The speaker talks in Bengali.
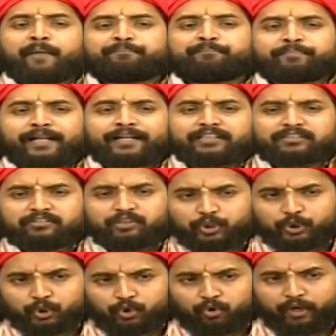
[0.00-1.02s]
আপনার স্ত্রীর
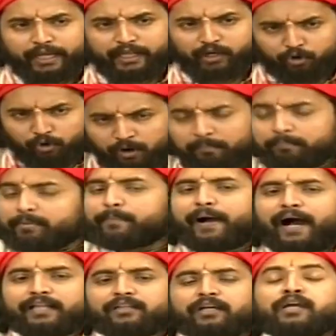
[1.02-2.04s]
সঙ্গে এরকম
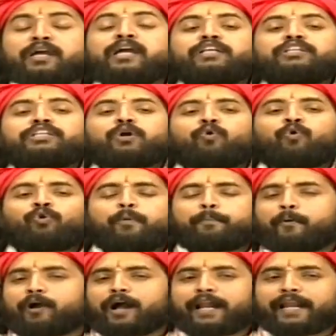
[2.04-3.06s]
বিবাদ যে কোনো
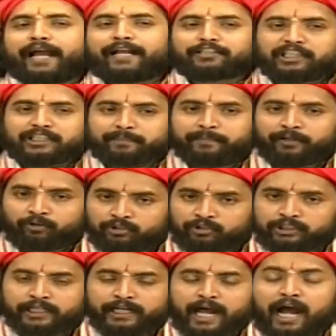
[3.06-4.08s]
প্রকার অ্যাডজাস্টমেন্ট
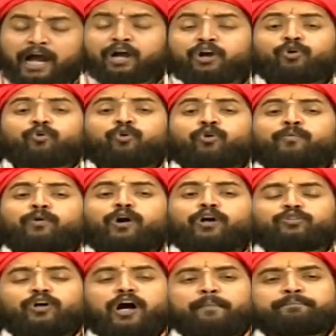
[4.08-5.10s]
হচ্ছে না
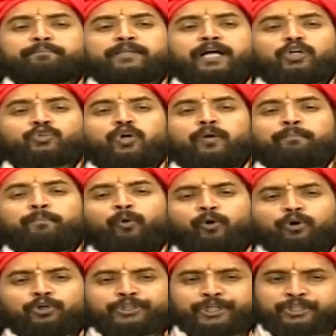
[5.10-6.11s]
ক্রমাগত আপনার সম্পর্ক
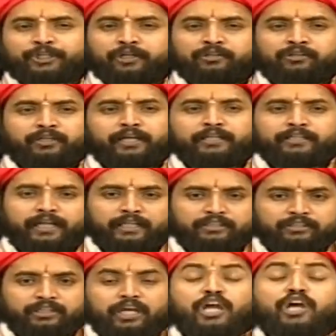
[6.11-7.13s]
শেষের দিকে
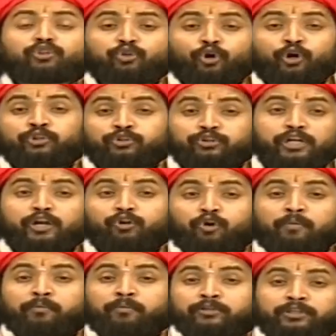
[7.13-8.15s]
যাচ্ছে তন্ত্রের
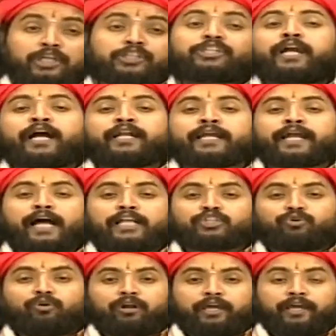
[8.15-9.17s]
ক্ষমতা সেখানে কাজ
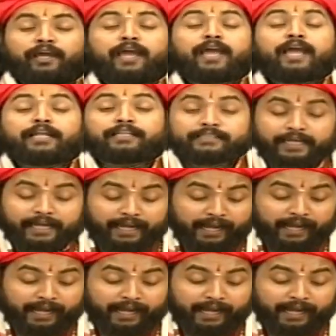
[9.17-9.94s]
করে যে